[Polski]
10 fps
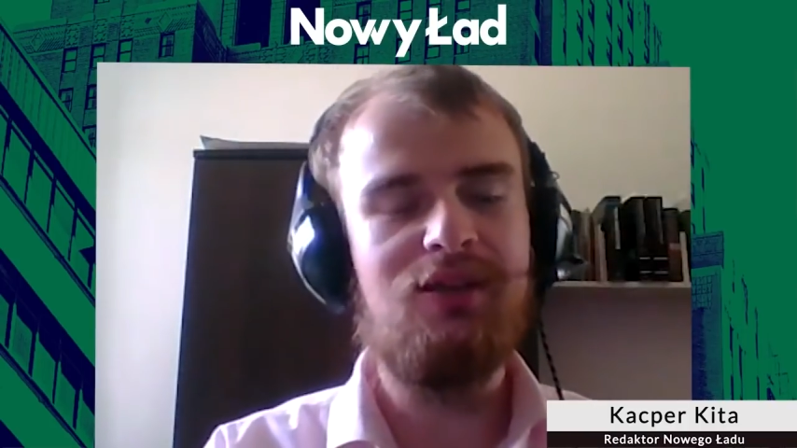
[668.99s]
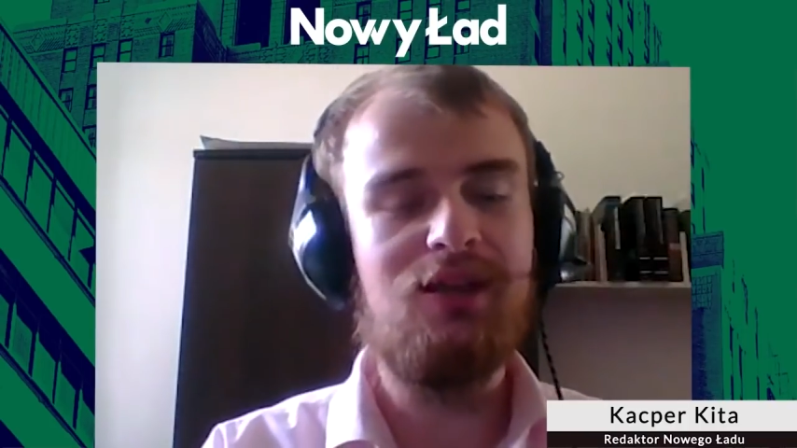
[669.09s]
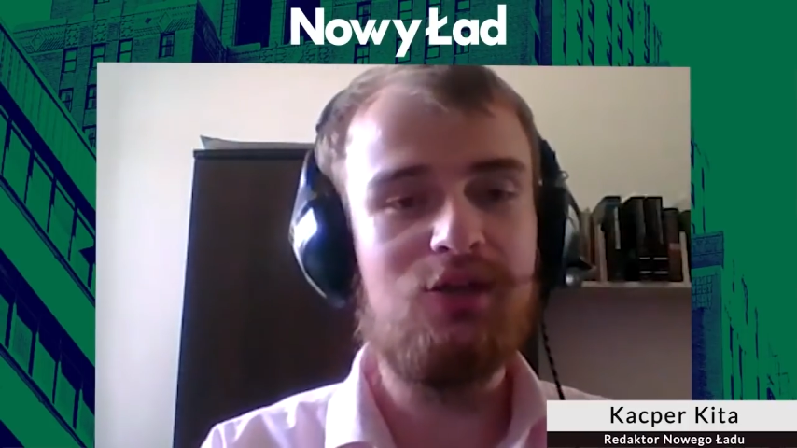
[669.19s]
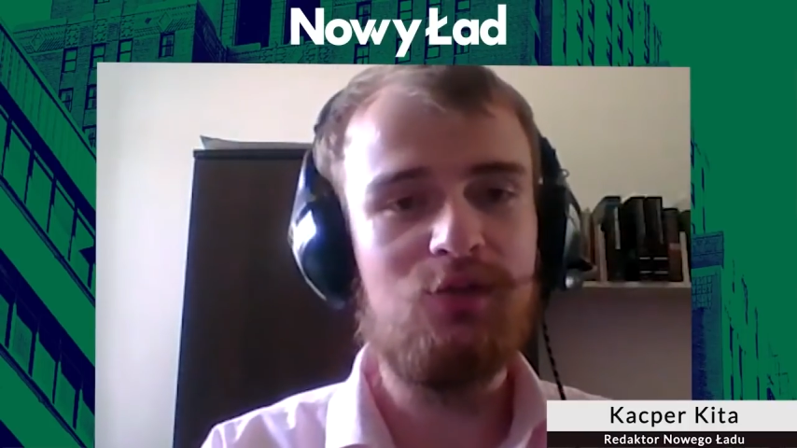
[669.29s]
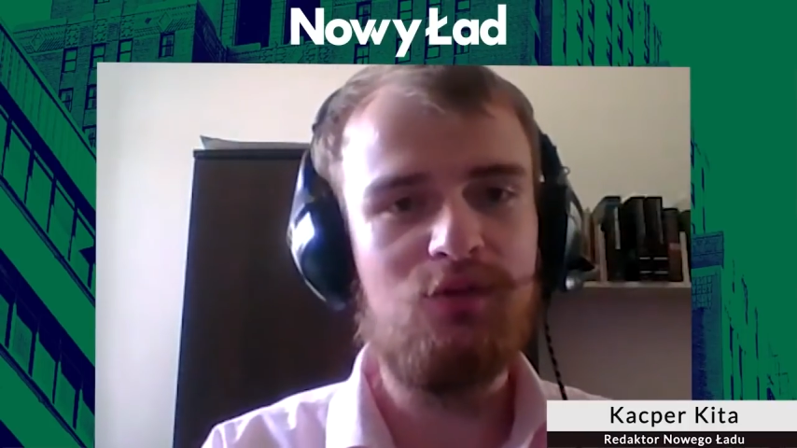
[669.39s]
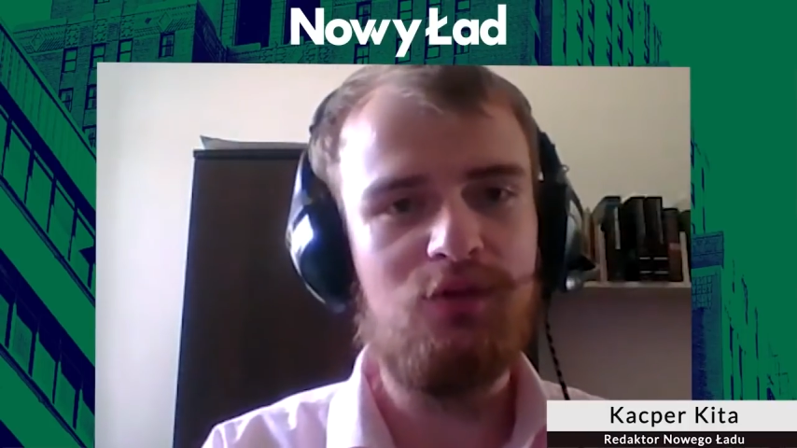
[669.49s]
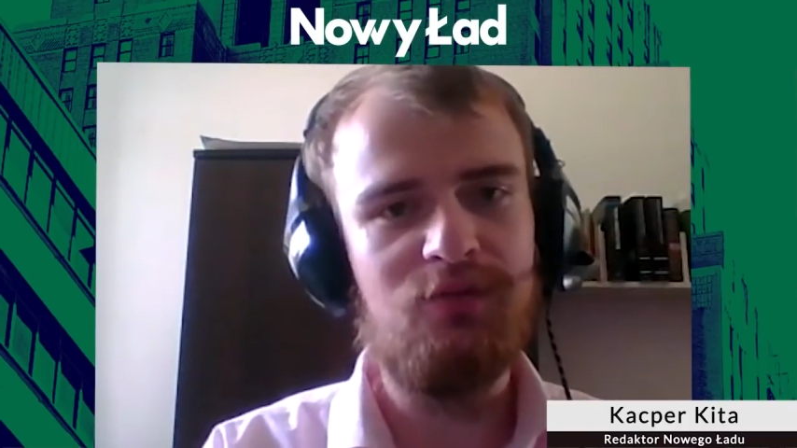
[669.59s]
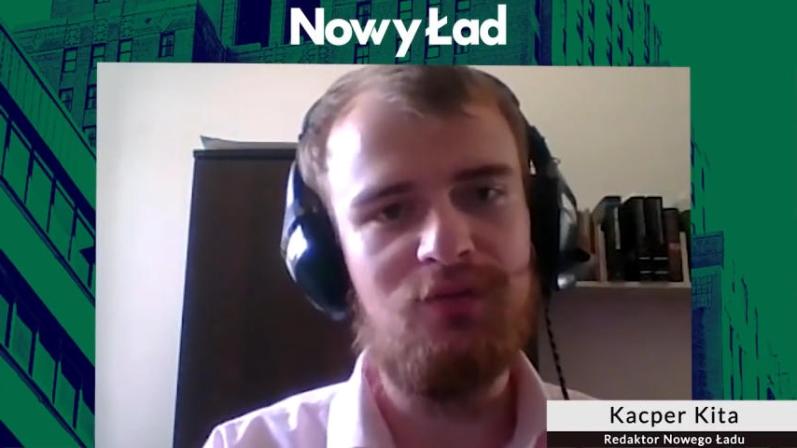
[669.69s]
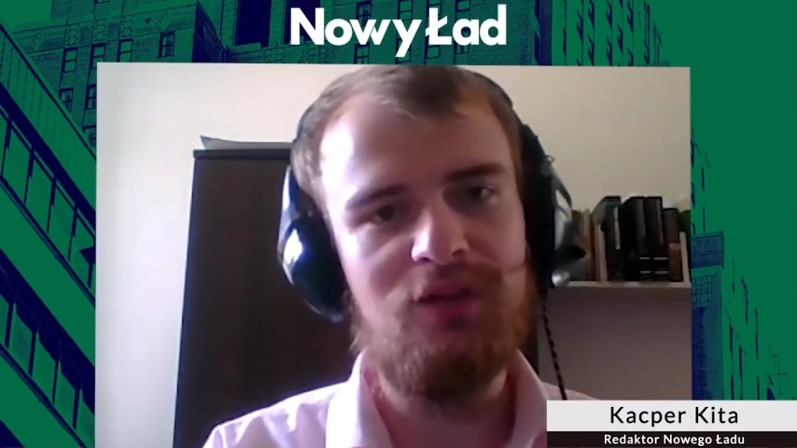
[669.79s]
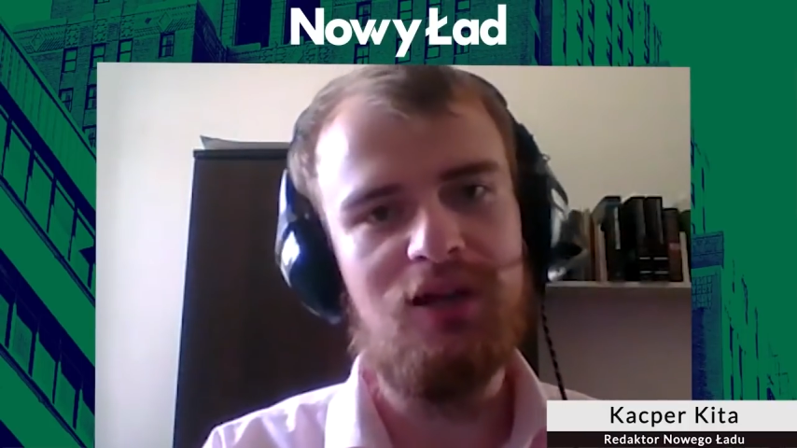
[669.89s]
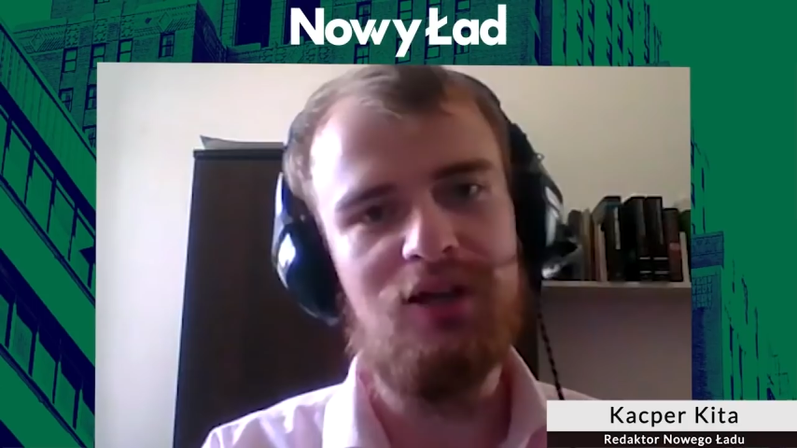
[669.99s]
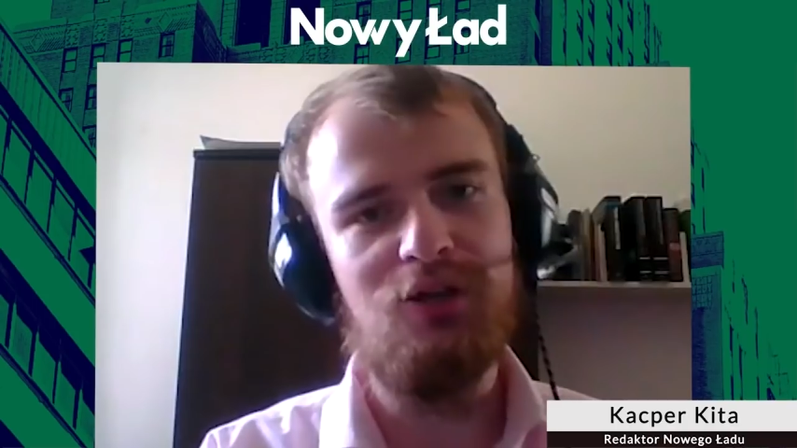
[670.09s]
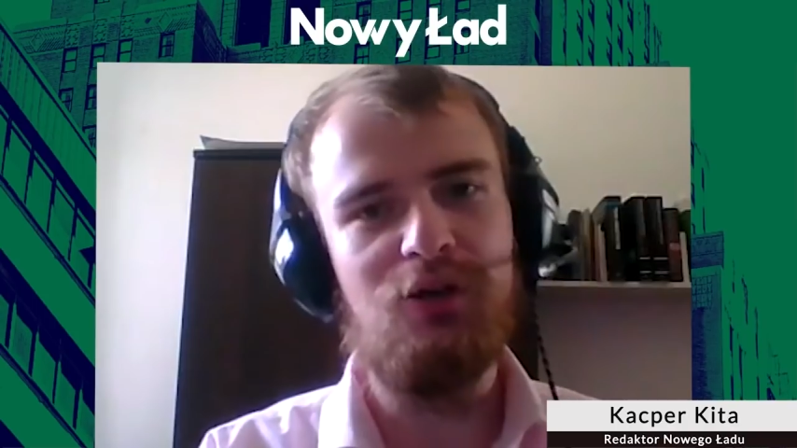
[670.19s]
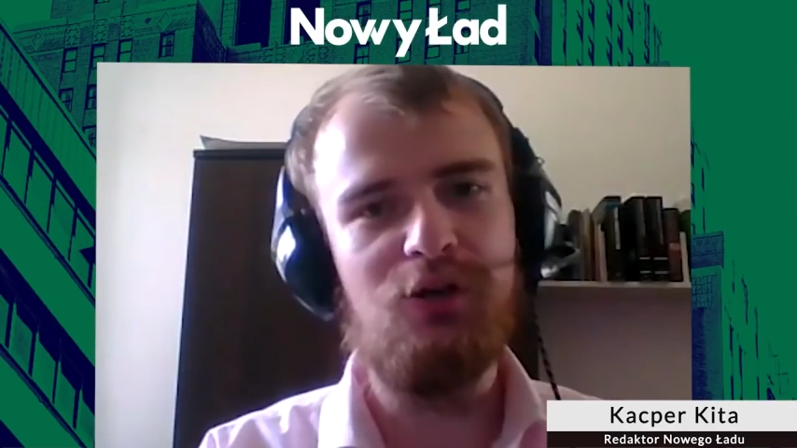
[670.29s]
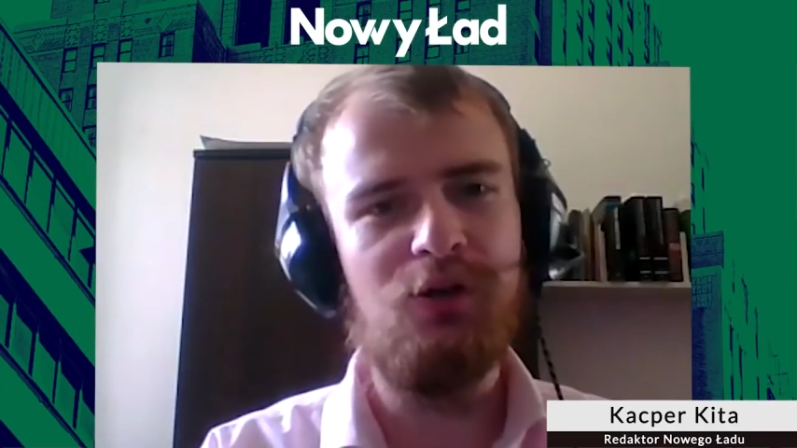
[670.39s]
tak jak żeśmy
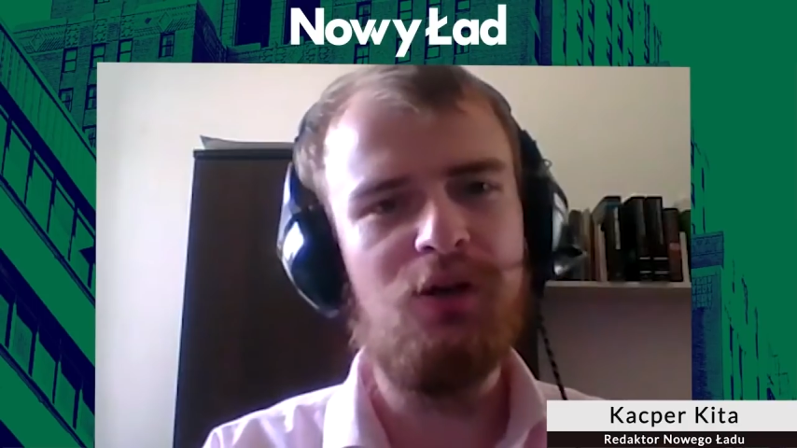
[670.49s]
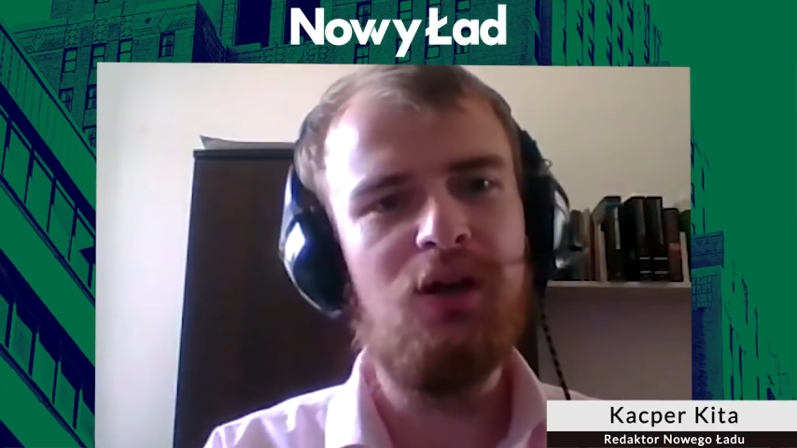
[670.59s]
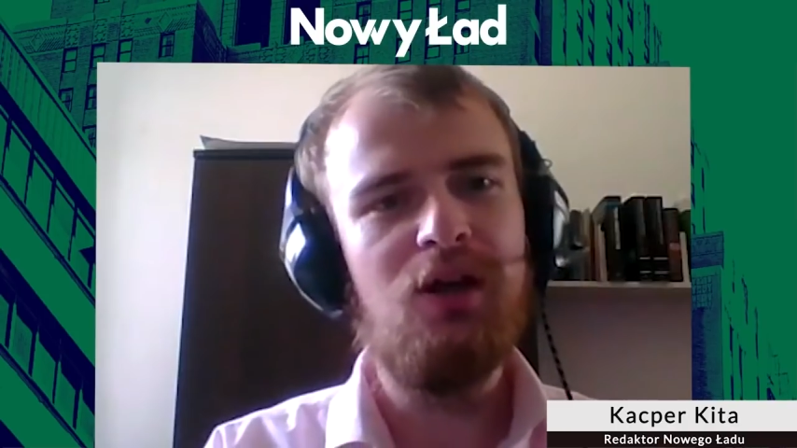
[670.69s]
rozmawiali o,